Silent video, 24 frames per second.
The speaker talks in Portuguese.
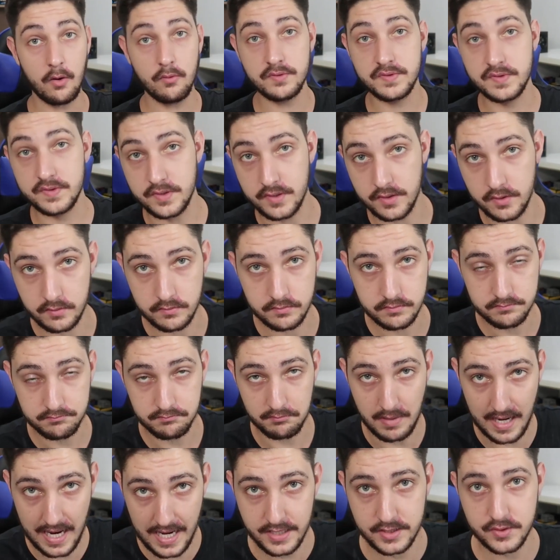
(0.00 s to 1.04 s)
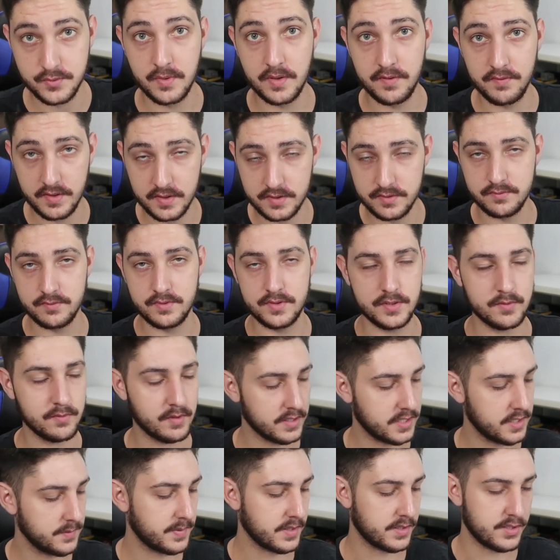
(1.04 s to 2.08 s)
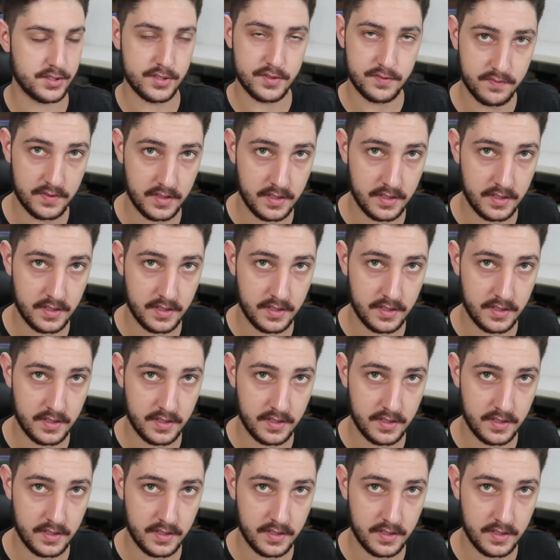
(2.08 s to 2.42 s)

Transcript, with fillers: é um Xeon, mais uma vez um Xeon aqui pra gente